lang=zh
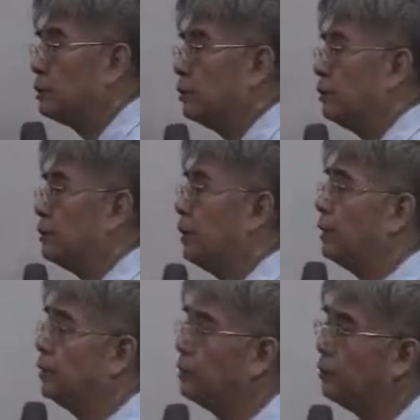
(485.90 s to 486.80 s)
系数的话，
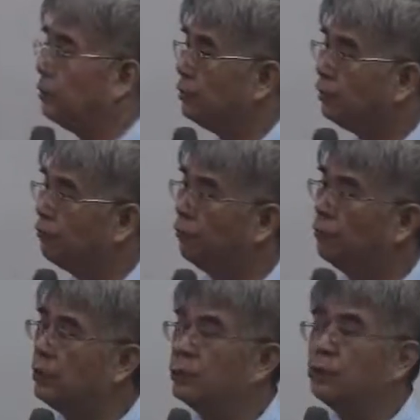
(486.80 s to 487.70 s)
一定介于
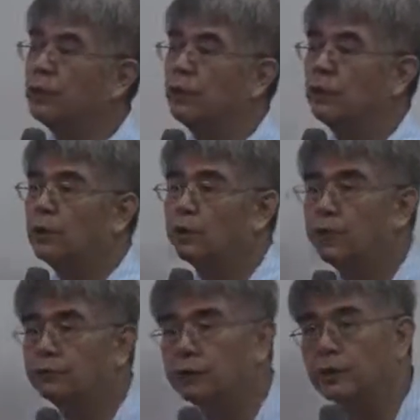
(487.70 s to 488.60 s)
负一
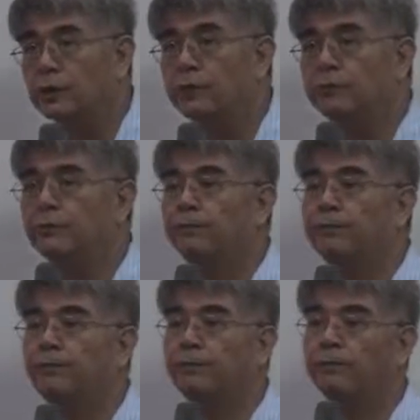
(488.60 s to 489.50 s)
到正一
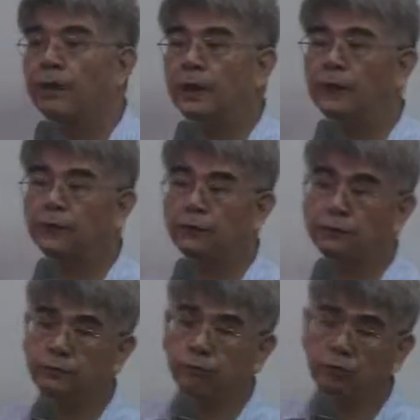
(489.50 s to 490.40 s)
啊，
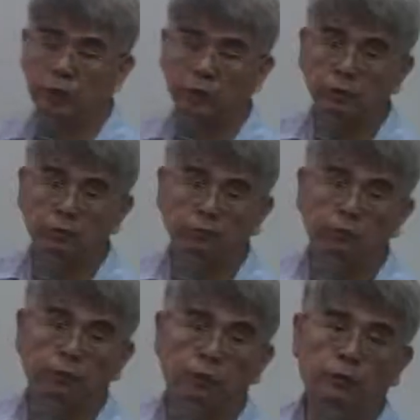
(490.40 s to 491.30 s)
有有正的，有
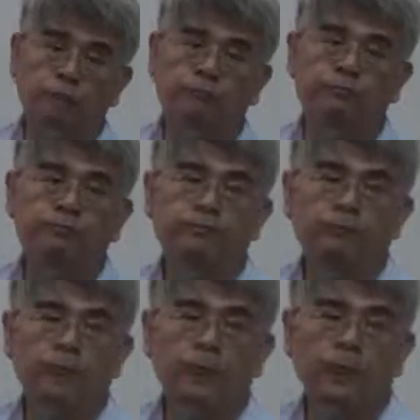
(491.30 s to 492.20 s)
负的，
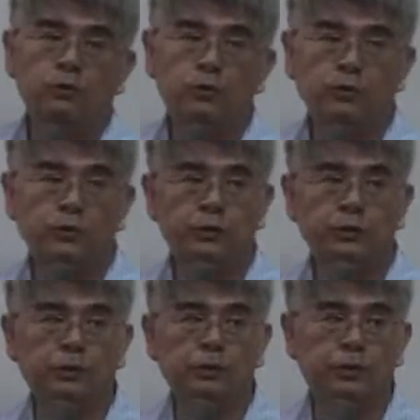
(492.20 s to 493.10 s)
绝对是
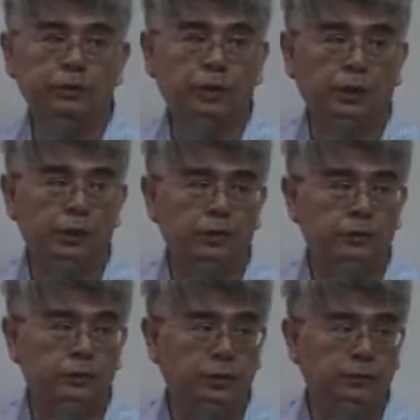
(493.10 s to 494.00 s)
一定介于零跟
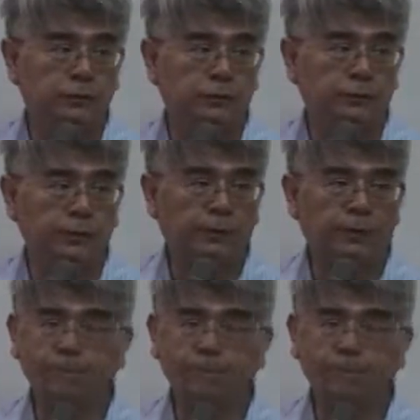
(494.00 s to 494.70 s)
一之间，是吧？